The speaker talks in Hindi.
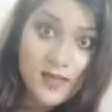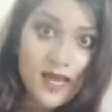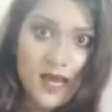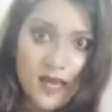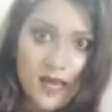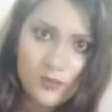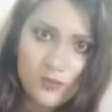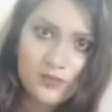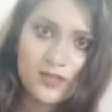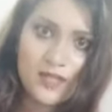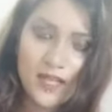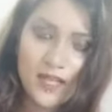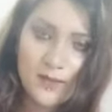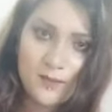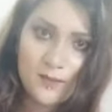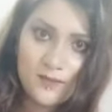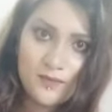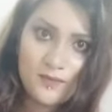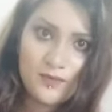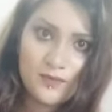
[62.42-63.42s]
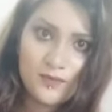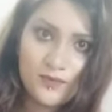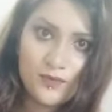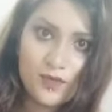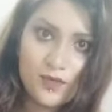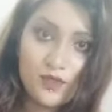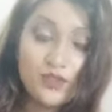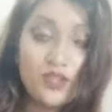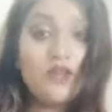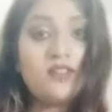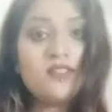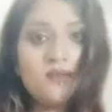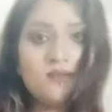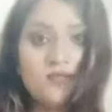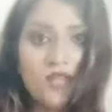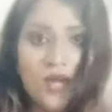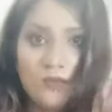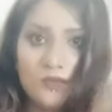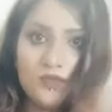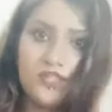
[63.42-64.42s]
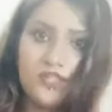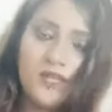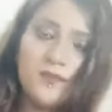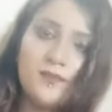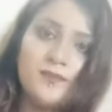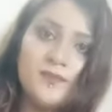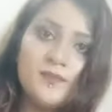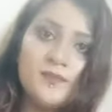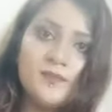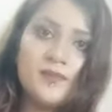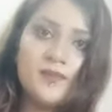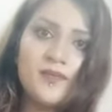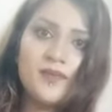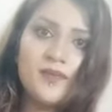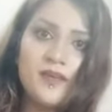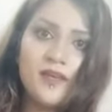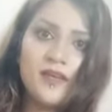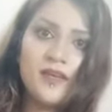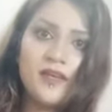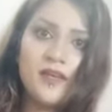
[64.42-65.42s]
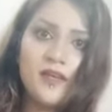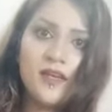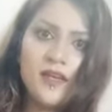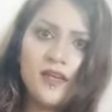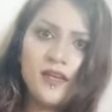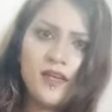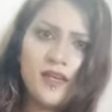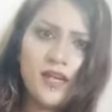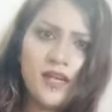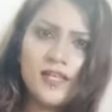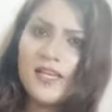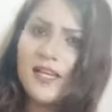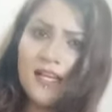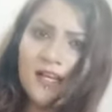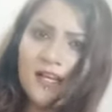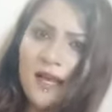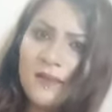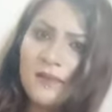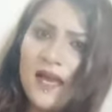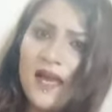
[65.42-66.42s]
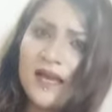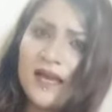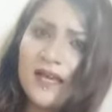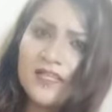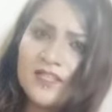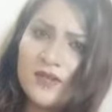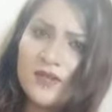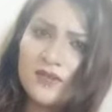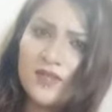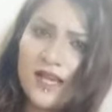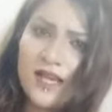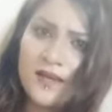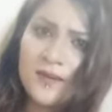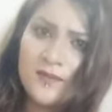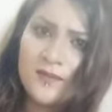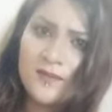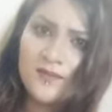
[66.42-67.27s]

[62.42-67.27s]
हा होता है चलो समझाओ मुझे लड़के के नाम में हा कैसे होता है